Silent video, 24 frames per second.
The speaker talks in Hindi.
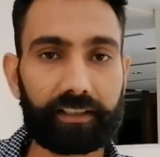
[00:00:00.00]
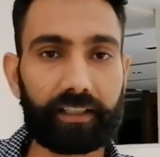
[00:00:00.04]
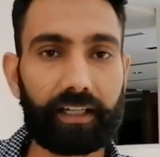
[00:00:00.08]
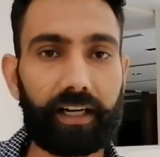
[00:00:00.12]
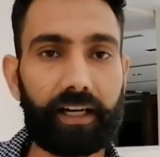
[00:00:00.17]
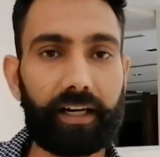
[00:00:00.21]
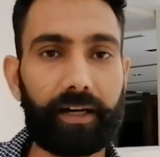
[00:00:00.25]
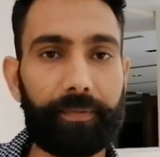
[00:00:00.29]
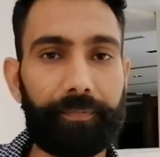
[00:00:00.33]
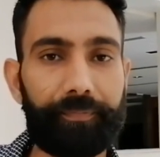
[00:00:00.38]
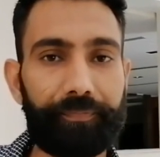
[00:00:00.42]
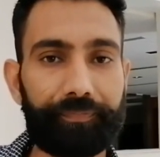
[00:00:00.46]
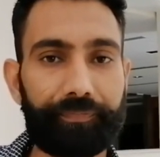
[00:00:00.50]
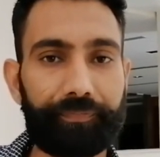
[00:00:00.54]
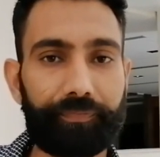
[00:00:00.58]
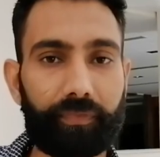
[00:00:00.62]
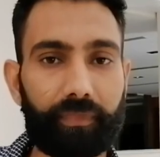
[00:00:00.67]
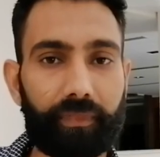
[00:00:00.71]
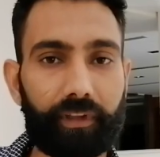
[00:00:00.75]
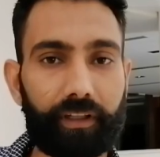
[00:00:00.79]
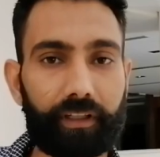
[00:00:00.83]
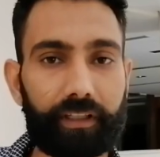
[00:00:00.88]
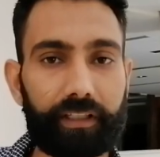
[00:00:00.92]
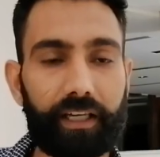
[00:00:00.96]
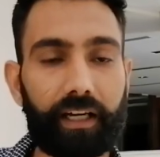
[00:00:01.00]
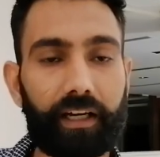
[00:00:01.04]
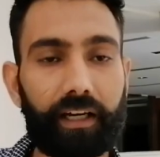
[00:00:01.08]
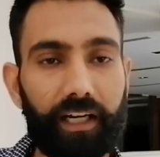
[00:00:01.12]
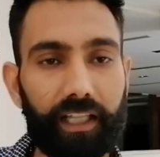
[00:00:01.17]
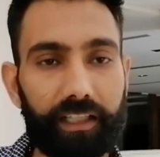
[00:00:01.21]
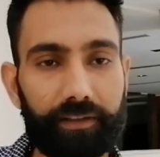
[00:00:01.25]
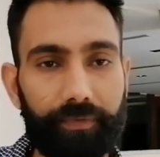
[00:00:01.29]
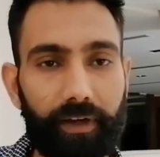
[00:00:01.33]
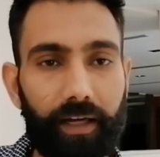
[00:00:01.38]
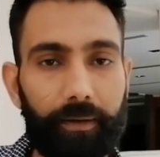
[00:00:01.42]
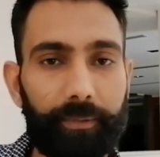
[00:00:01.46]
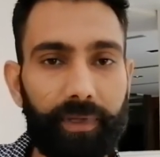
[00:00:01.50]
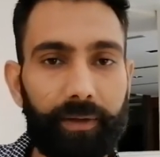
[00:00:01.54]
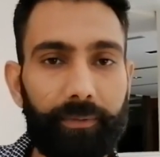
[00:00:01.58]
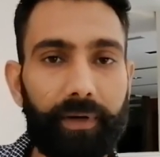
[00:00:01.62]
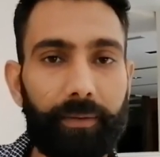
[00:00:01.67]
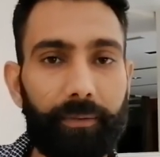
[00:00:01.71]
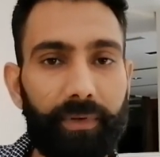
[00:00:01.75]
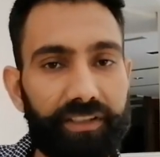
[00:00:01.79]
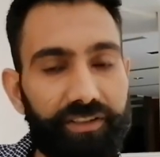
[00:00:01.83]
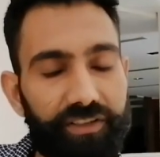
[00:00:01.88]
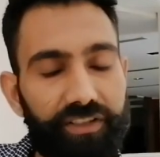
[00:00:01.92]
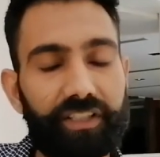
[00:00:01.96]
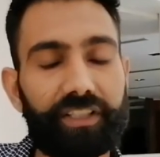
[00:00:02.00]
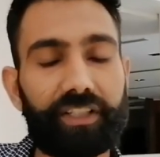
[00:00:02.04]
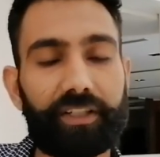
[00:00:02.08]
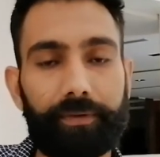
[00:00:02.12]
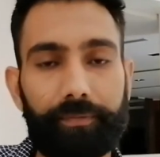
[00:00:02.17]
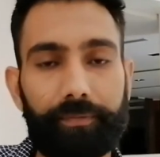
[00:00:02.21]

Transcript: था ये गलत फहमी में मत जी